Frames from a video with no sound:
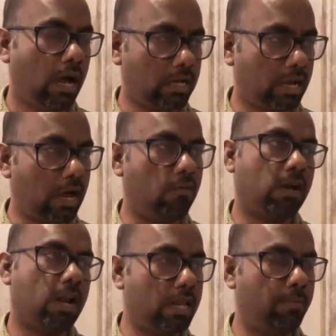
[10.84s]
அதனால
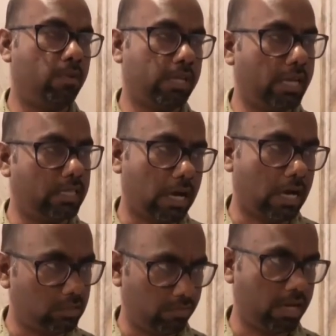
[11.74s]
அவங்களால இப்போதைக்கு எந்த
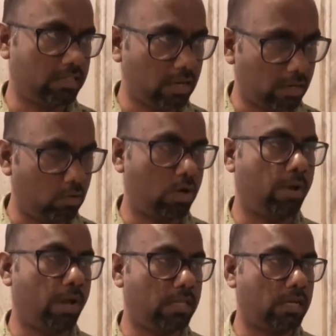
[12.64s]
காசும் ஃபினான்ஷியலாக கொடுக்க
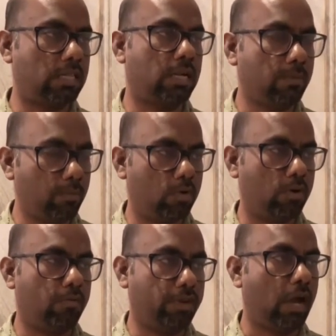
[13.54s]
முடியாதுன்றதுனால இப்போ
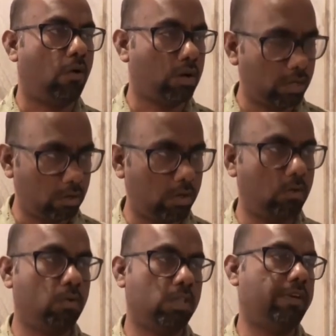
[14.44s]
ஒரு ஃப்ரீ அவங்களுக்கு
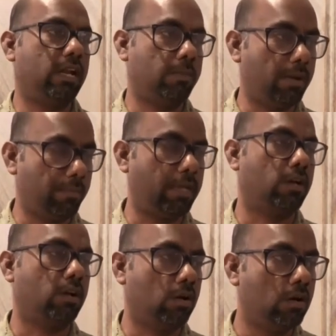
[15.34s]
உதவிகரமாக இப்போ
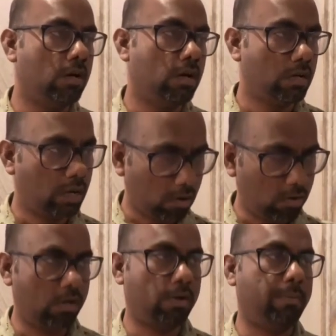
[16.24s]
இருக்கணும்
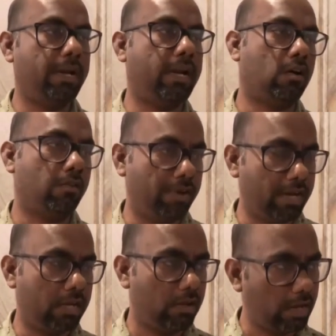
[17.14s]
அவங்கள இமீடியட்டாக அவங்க
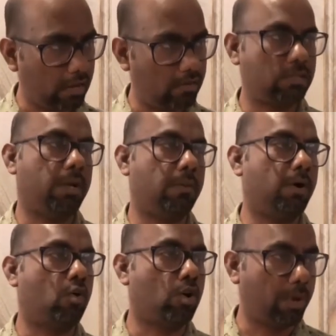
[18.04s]
வீட்டுக்கு இலவசமாக நம்ம
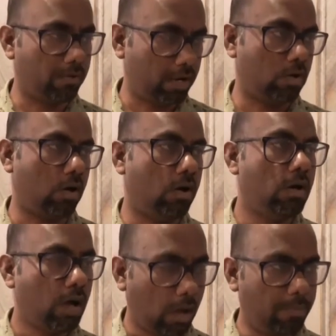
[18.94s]
கொண்டு போய் விடணும்
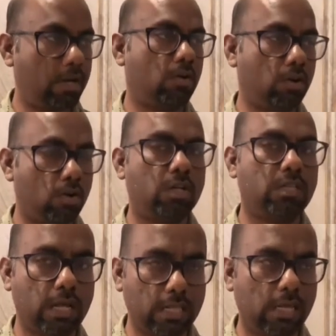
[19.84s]
அப்படின்ற ஒரு
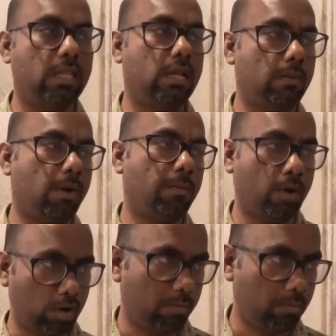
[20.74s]
நோக்கத்தில் தான் இதை நம்ம
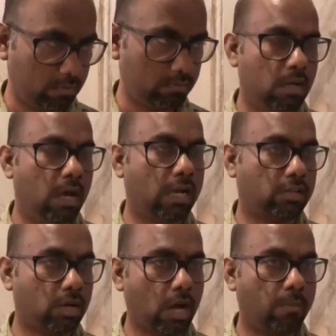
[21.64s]
பண்ணுறோம் இப்போ ஆக்சுவலாக
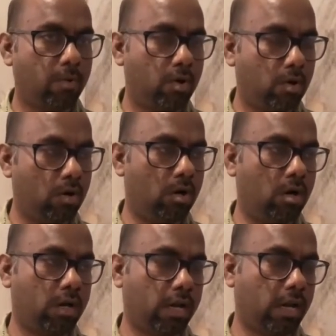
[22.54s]
நாமளும்
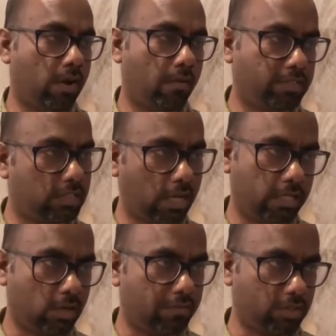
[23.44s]
ரயில்வே ஆஃபீஸஸ் ஐஎஸ்
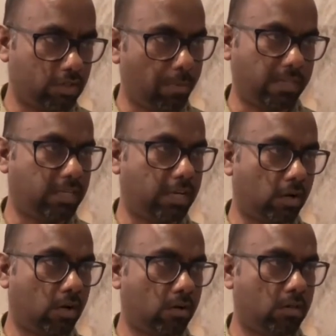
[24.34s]
ஆஃபீஸ் கூட பேசிகிட்டு இருக்கோம்
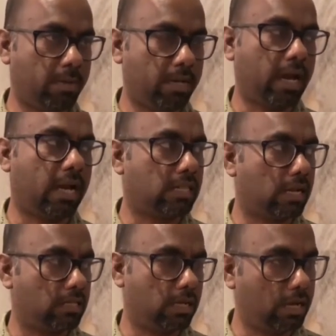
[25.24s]
இந்த மாதிரி காலத்துலேருந்து
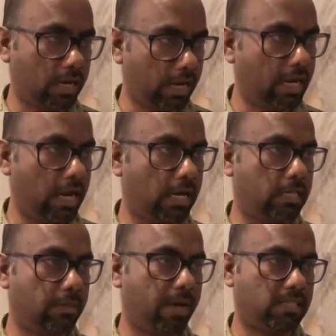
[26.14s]
ட்ரெயின் அங்கேருந்து
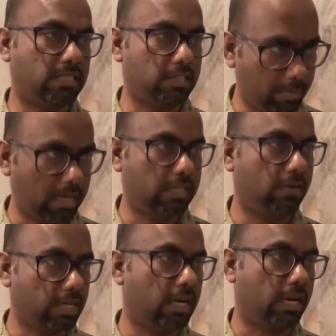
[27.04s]
பேசஞ்சர்ஸ் விக்டிம்
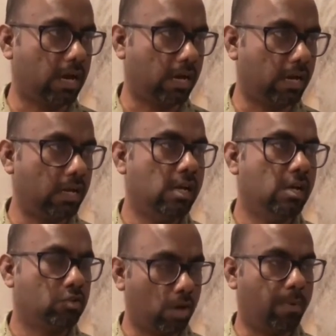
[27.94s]
அங்கேருந்து வந்துகிட்டு இருக்காங்க
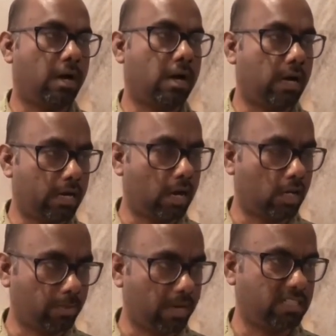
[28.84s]
ஸோ இப்போ அங்கே கரண்ட்டாக
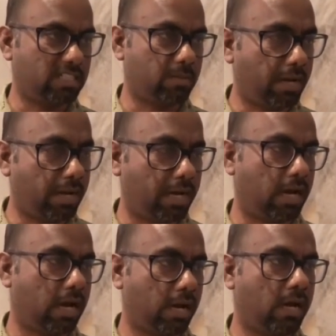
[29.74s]
ஹாஸ்பிட்டலைசேஷன் பண்ணிகிட்டு
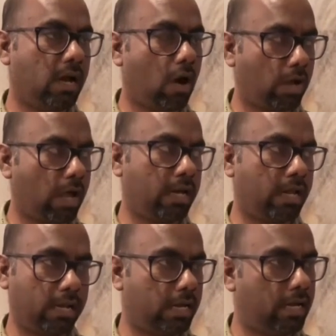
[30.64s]
இருக்காங்க அவங்க யார்
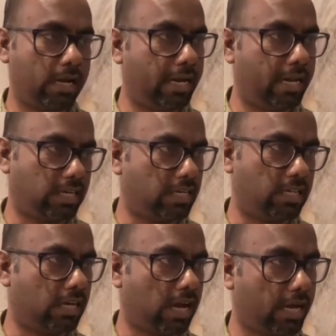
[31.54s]
யார் என்னென்ன டீட்டெயில்ஸ்
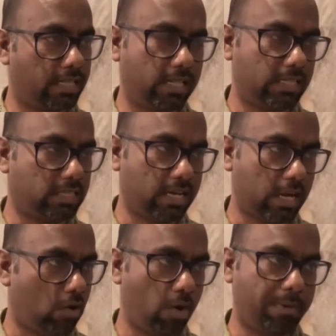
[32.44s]
எடுத்துகிட்டு இருக்காங்க எந்தெந்த
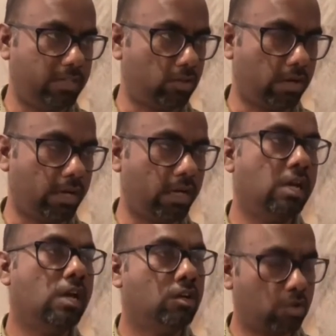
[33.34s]
ஸ்டேட்டில் எவ்வளோ அப்படின்னு சொல்லிட்டு
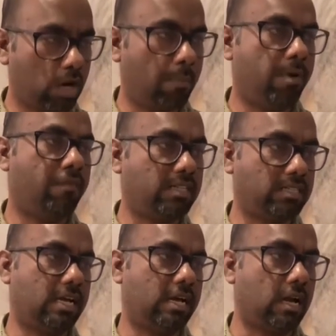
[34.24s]
ஸோ நம்ம
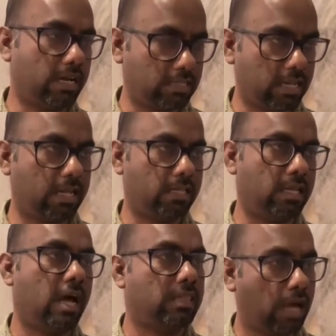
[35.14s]
ஃபாஸ்ட் ட்ராக் கால்
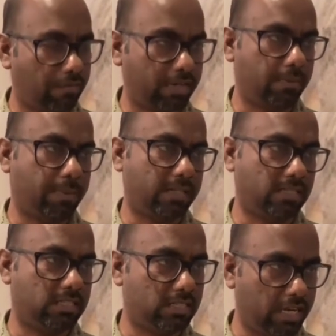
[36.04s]
டாக்ஸிலேருந்து அந்த அஃபெக்டட்
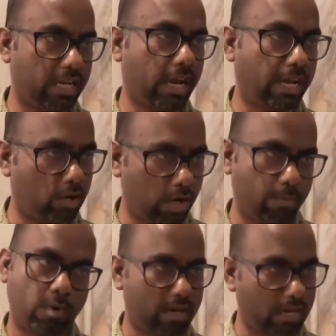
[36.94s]
பேசஞ்சர்ஸ் இன்றைக்கி நைட்டோ
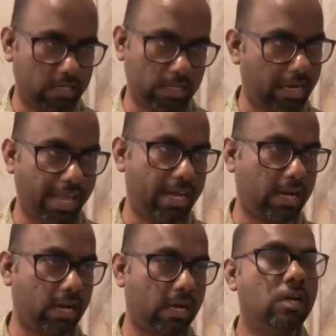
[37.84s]
எப்போ வரதுக்கு ரெடியாக
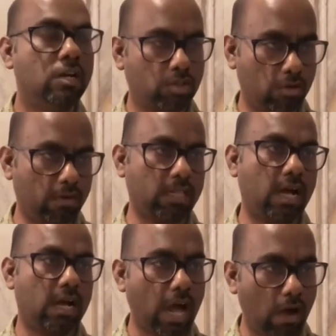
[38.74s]
இருக்காங்க ஸோ
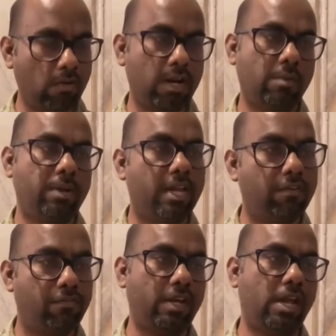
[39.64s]
வந்தாங்கன்னா அவங்கள
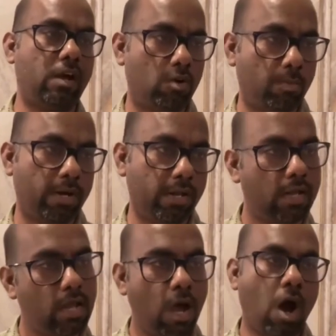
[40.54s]
இமீடியட்டாக ஃப்ரீயாக கொண்டு போயிட்டு
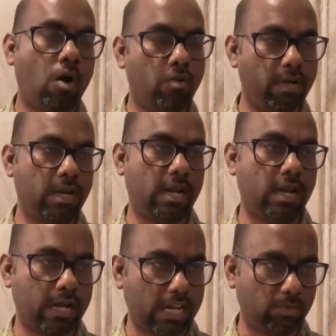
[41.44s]
அவங்க வீட்டில்
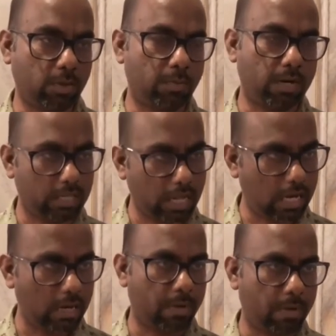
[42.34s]
டிரான்ஸ்போர்ட்
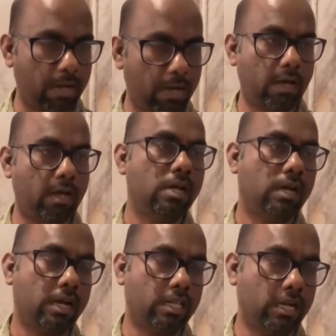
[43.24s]
பண்ணுறதுக்காக நம்ம
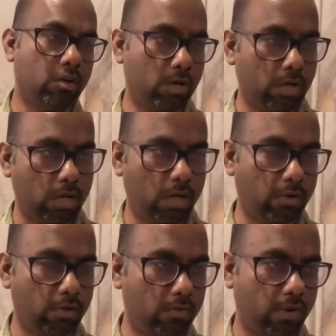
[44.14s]
கிட்டத்தட்ட ஒரு
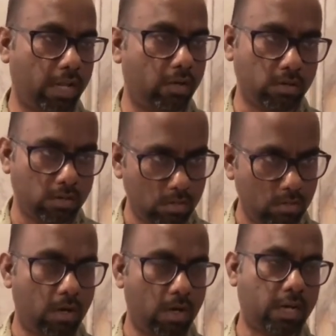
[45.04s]
இருபது வண்டியும்
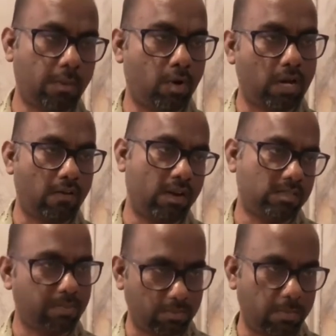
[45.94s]
டெம்போ
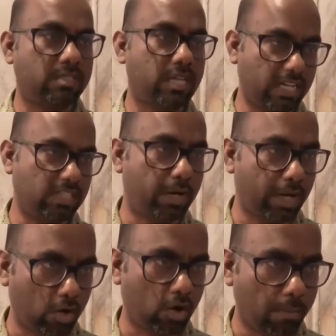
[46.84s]
ட்ராவலர்ஸ் ப்ளஸ் பஸ் அரேஞ்ச்
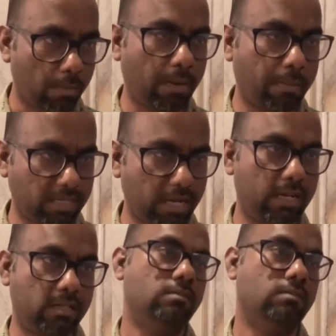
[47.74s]
பண்ணிகிட்டு இருக்கோம் நம்ம நம்ம
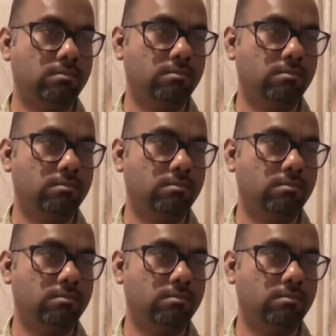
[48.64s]
சைட்லேருந்து